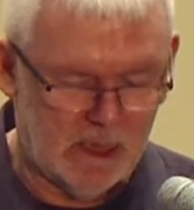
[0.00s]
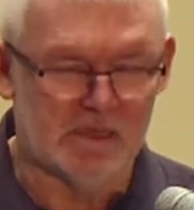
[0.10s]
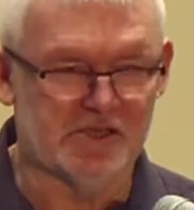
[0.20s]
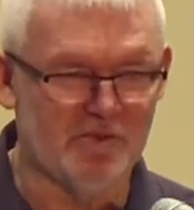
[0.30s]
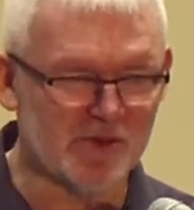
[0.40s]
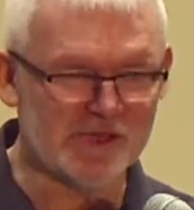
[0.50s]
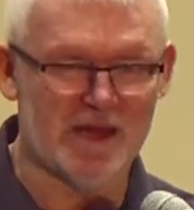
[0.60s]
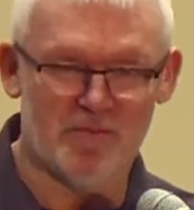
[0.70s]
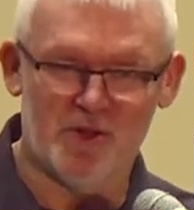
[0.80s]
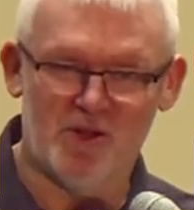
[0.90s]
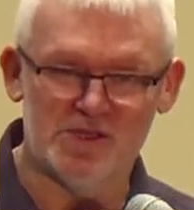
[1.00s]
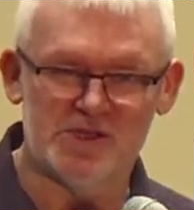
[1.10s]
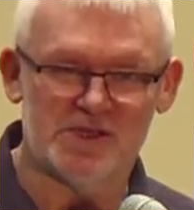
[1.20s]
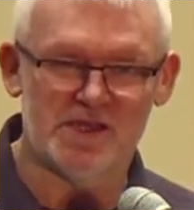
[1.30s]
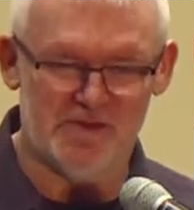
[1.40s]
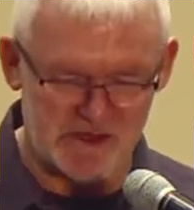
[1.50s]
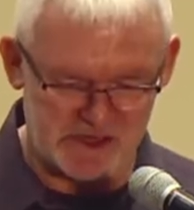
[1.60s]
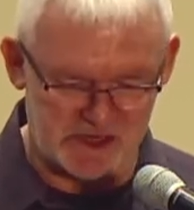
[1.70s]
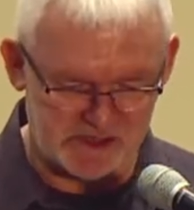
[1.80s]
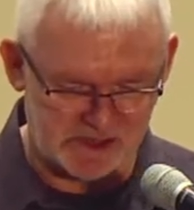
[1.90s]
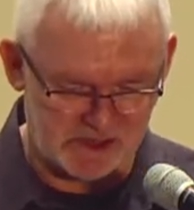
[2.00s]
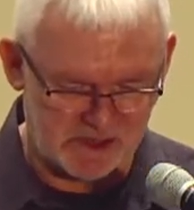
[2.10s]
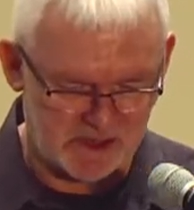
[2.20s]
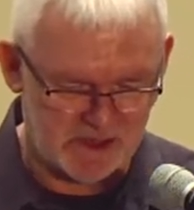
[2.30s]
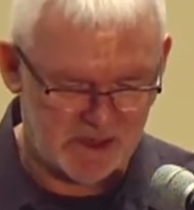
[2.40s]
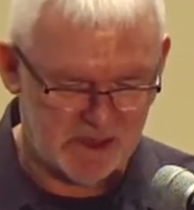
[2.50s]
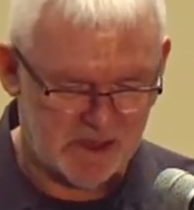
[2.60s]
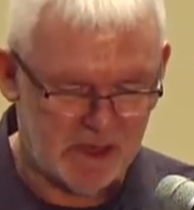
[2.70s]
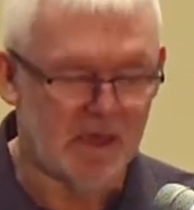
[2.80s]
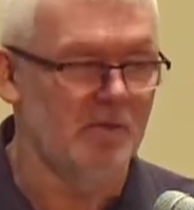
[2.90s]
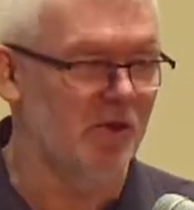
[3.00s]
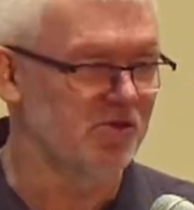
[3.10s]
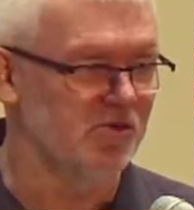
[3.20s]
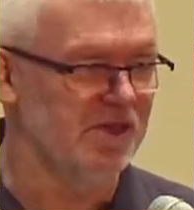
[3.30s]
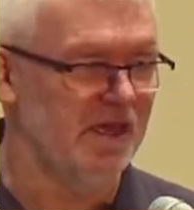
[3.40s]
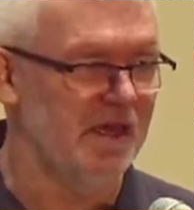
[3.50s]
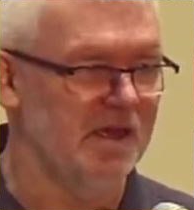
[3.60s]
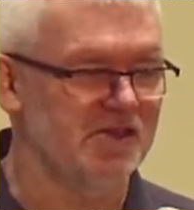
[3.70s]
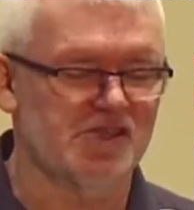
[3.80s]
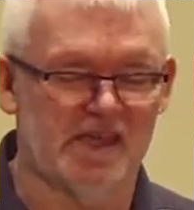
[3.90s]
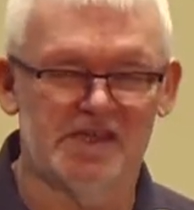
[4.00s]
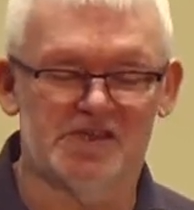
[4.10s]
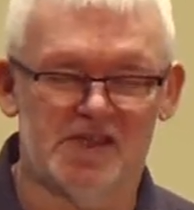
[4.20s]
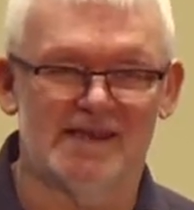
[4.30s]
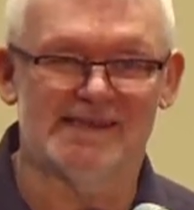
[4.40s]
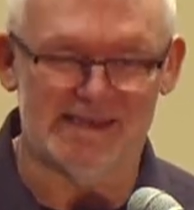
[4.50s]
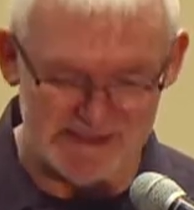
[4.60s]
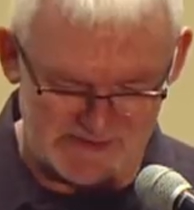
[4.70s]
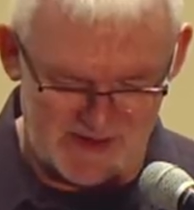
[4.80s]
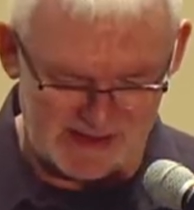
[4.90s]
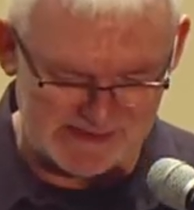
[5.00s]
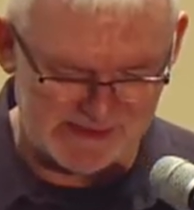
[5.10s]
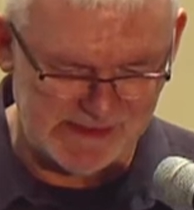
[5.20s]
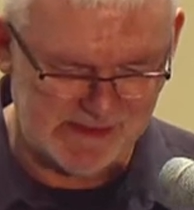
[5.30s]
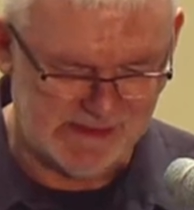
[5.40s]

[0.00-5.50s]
Czy można pogodzić te dwie rzeczy? Poczucie szczęścia, satysfakcji,